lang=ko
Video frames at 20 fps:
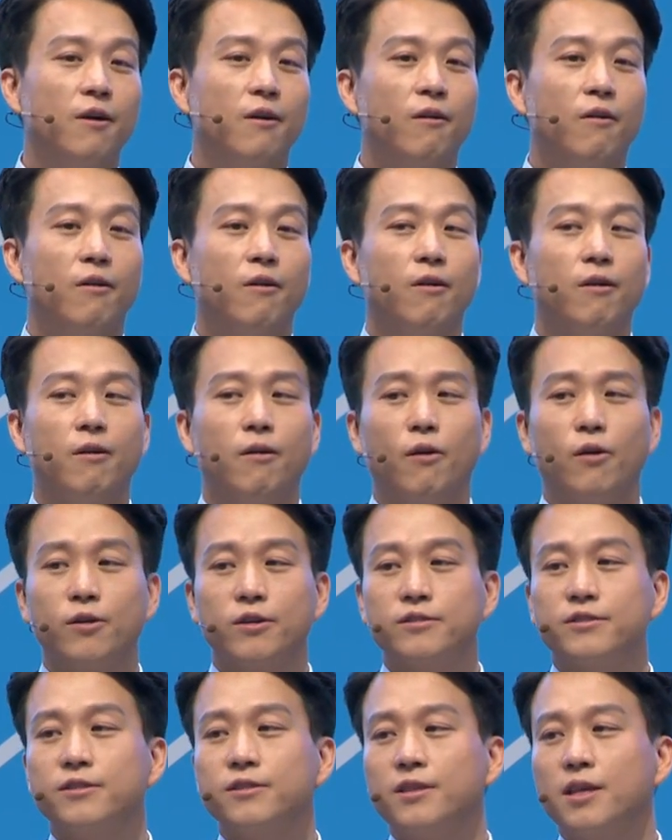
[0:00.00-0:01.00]

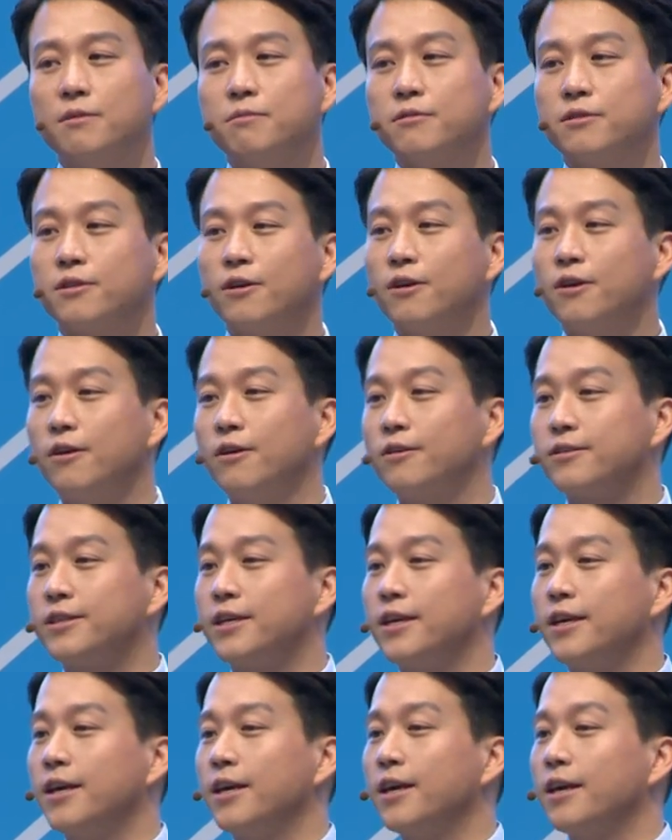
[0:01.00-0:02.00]
어렸을 때부터
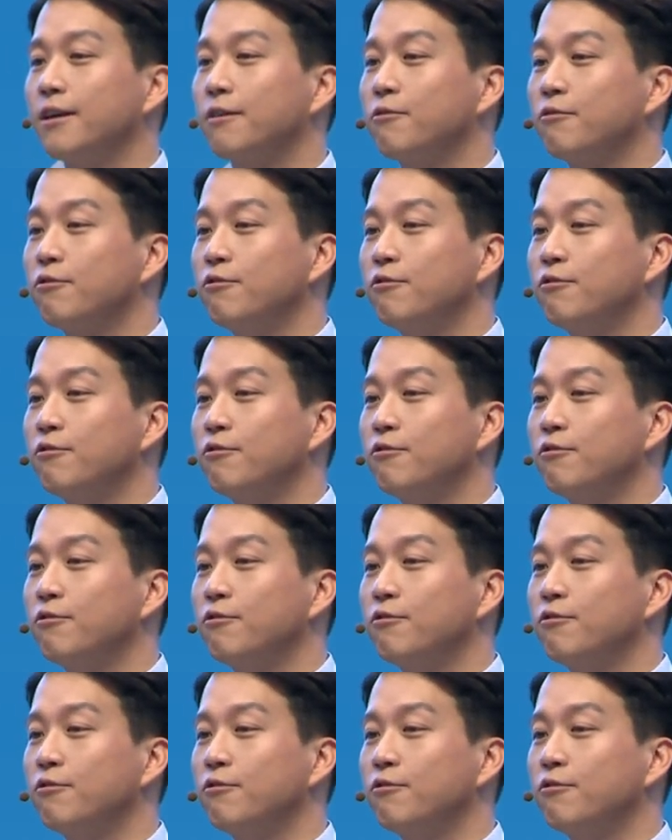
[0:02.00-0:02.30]
제